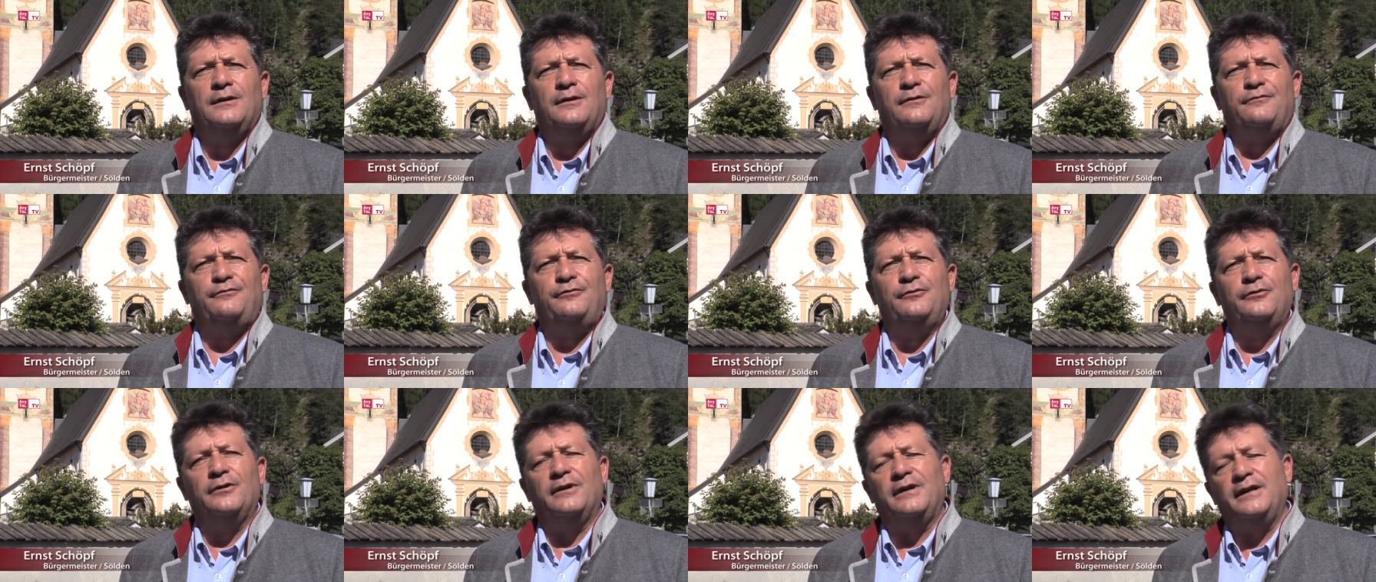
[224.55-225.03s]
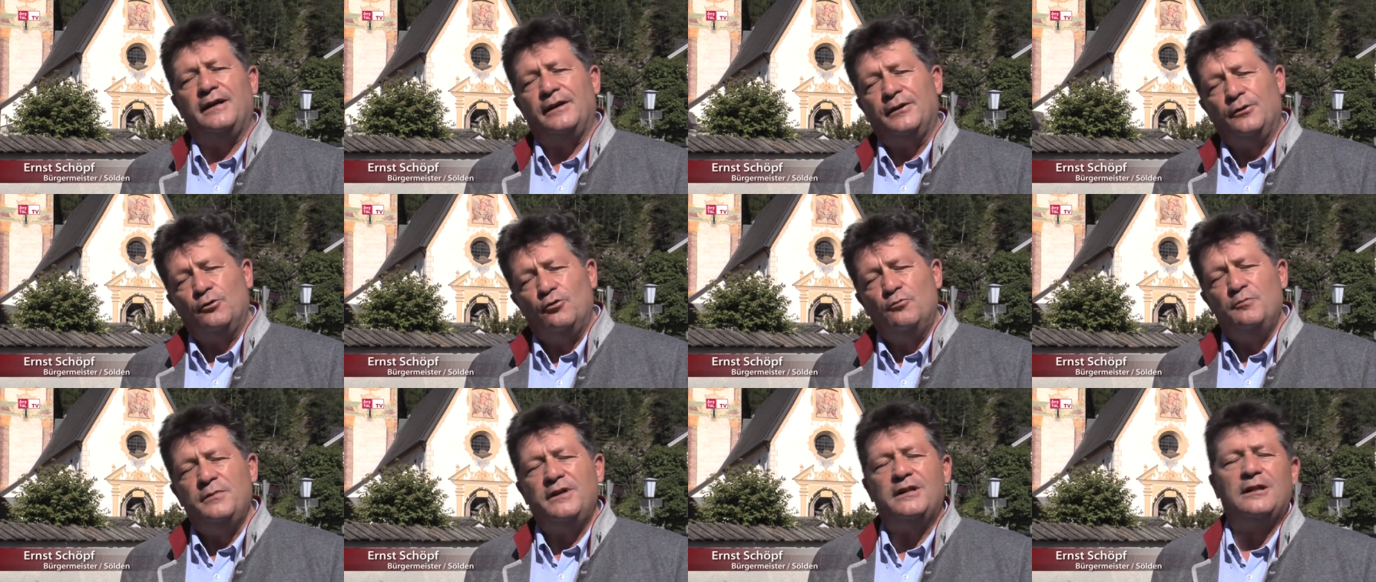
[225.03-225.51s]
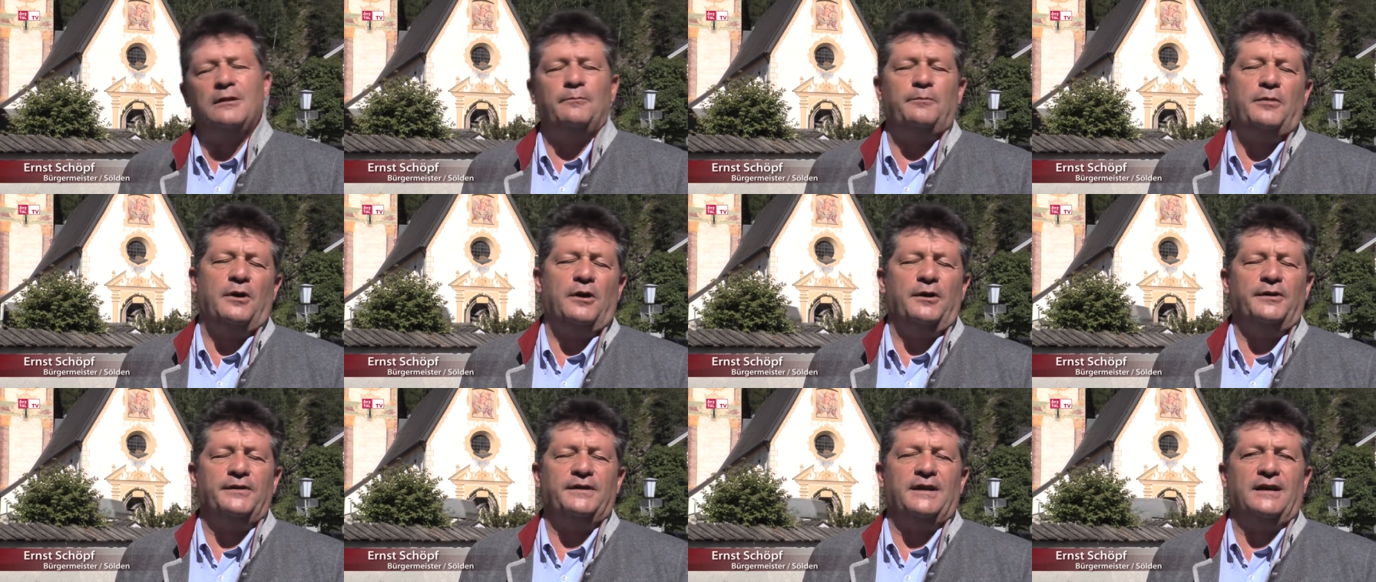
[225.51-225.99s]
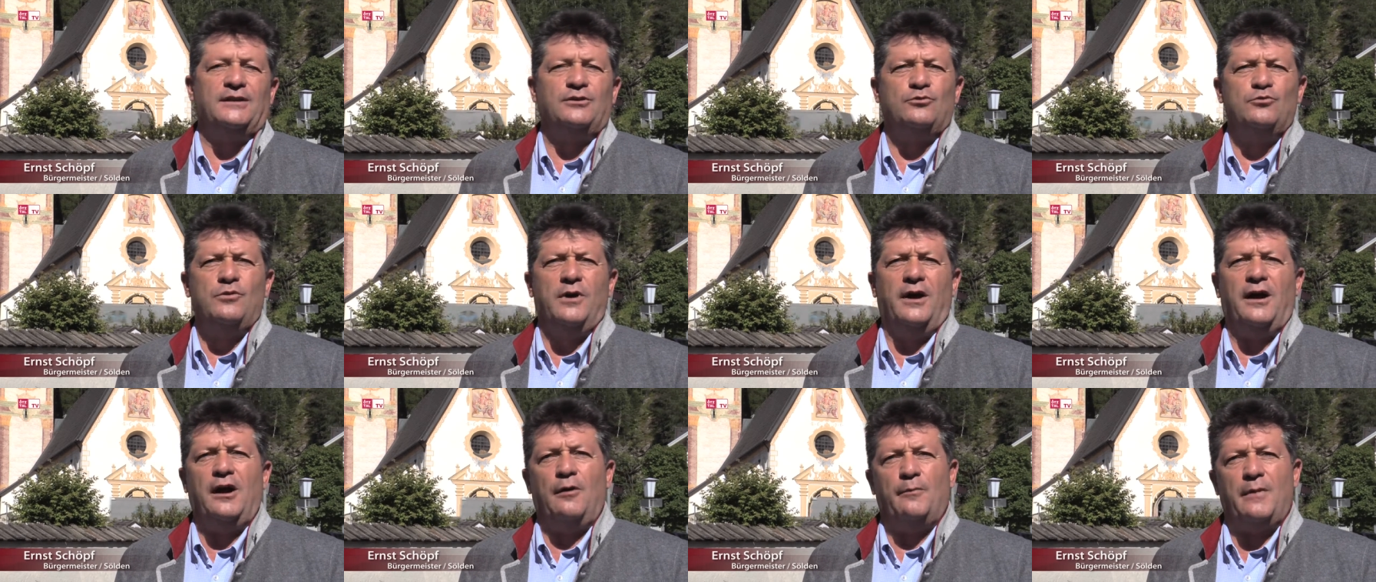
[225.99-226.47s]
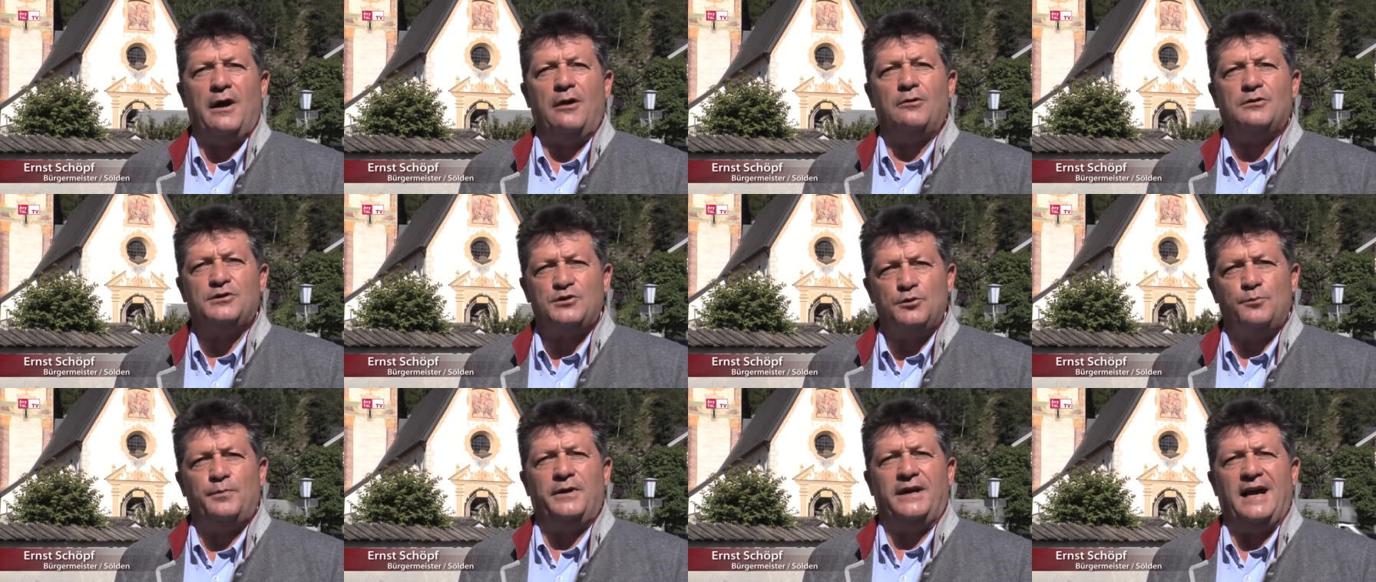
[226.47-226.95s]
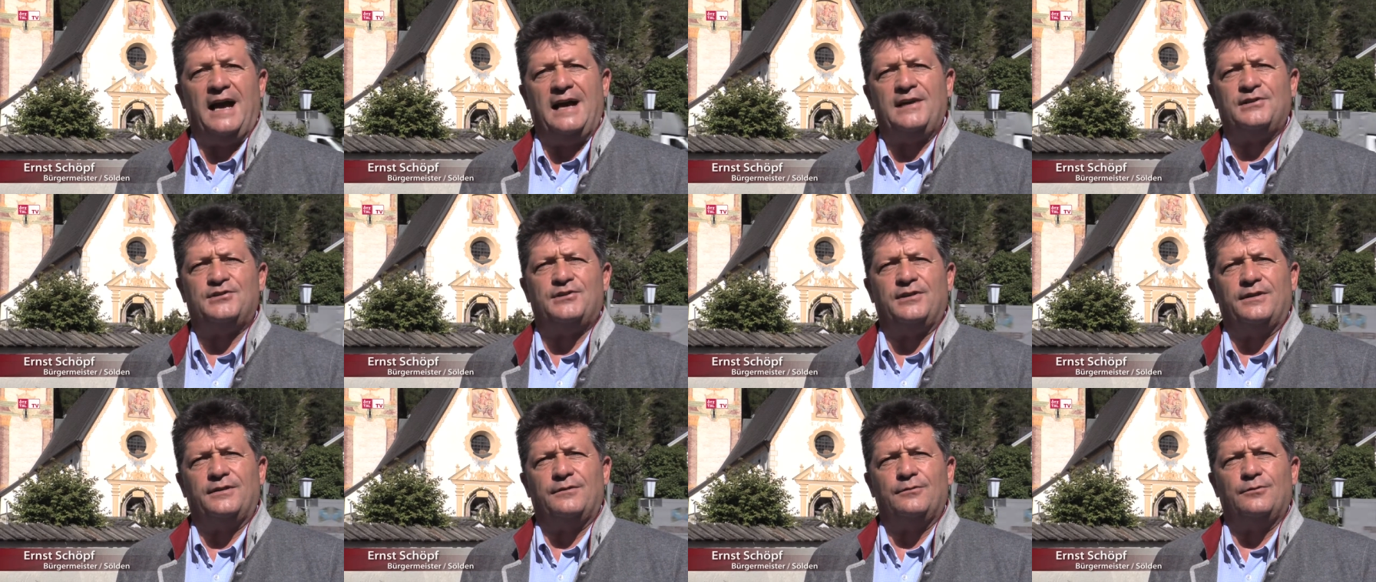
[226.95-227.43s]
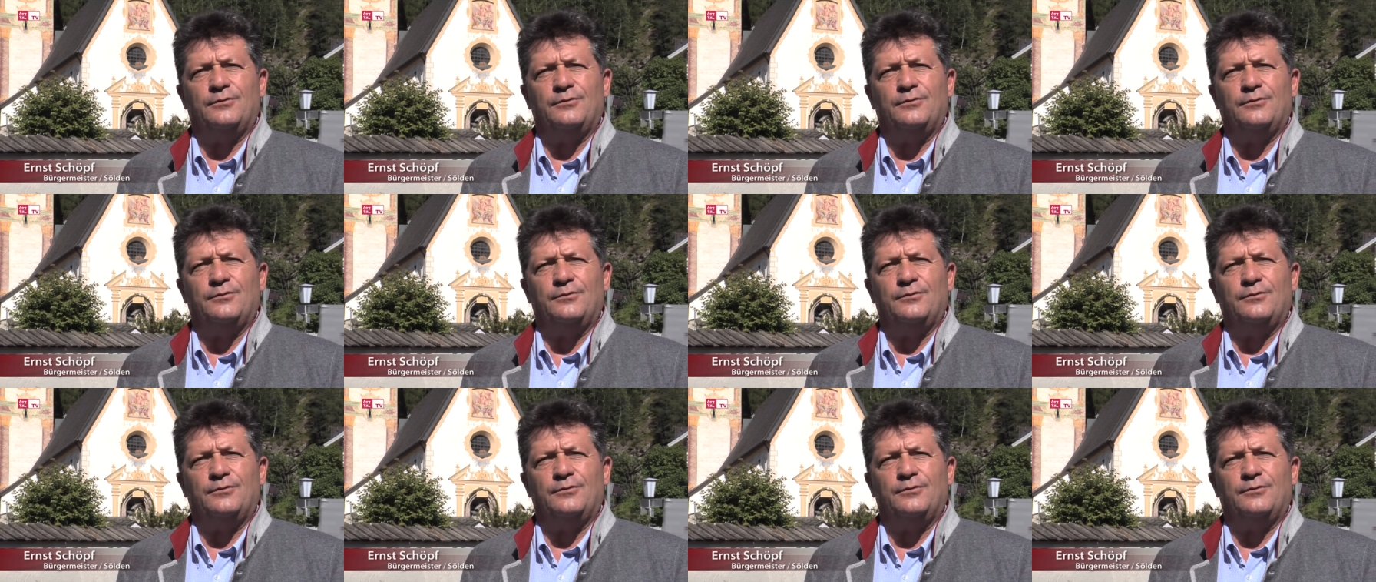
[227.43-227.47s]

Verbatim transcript: für ihren unmittelbaren Naturraum auch zu begeistern.